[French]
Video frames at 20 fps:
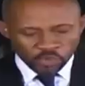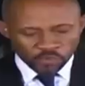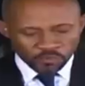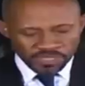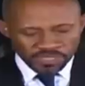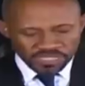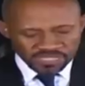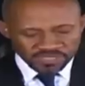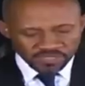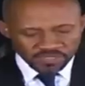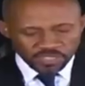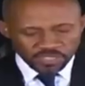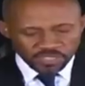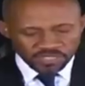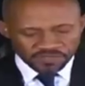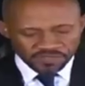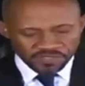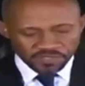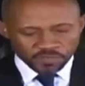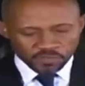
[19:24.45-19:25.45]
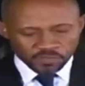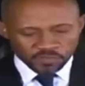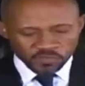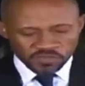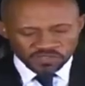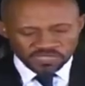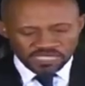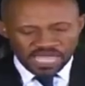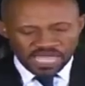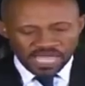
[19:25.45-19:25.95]
Le ministre des
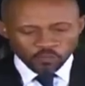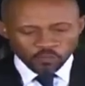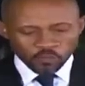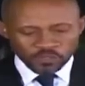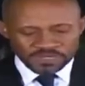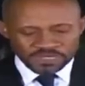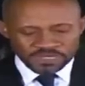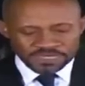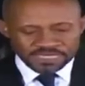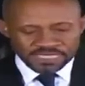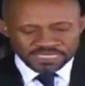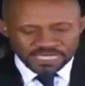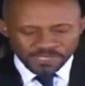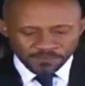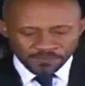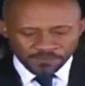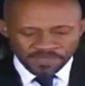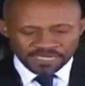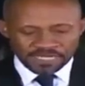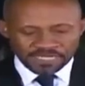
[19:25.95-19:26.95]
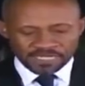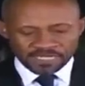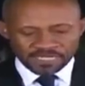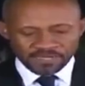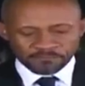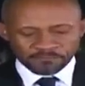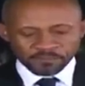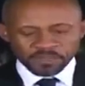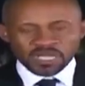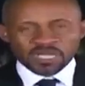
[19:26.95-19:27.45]
Finances a aussi
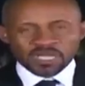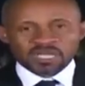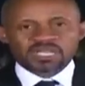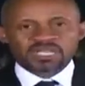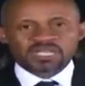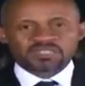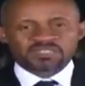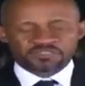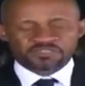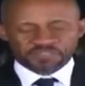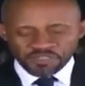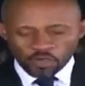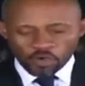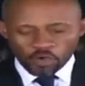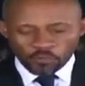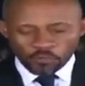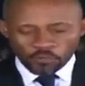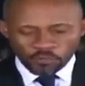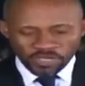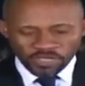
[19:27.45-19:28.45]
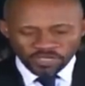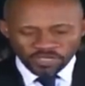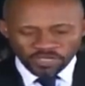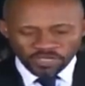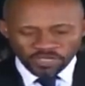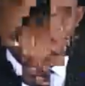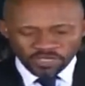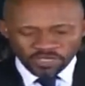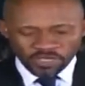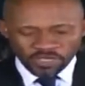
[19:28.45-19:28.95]
épinglé les différents points
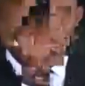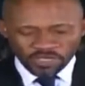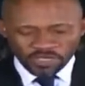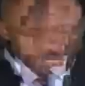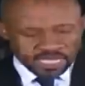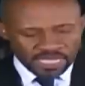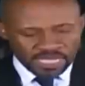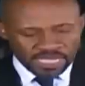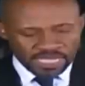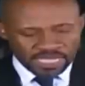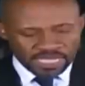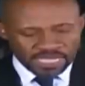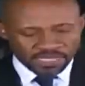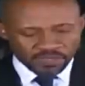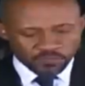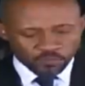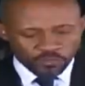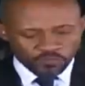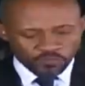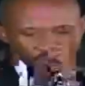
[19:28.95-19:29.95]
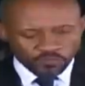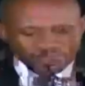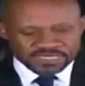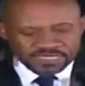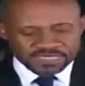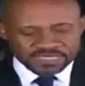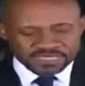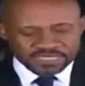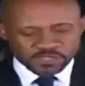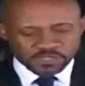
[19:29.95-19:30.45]
de blocage,
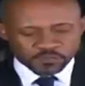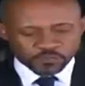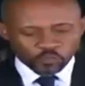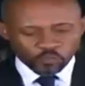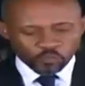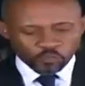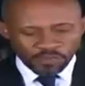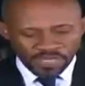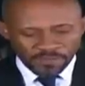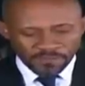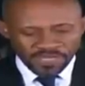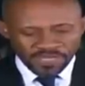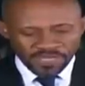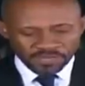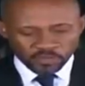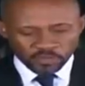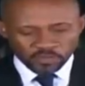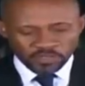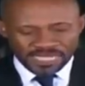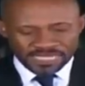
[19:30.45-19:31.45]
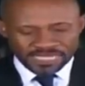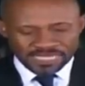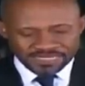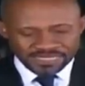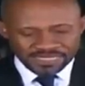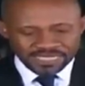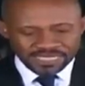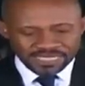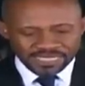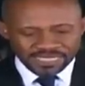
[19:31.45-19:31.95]
mauvaises pratiques pour permettre
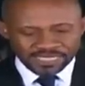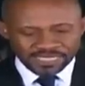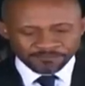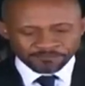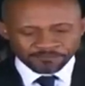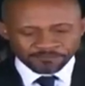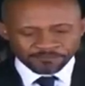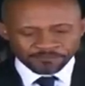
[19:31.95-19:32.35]
d'accélérer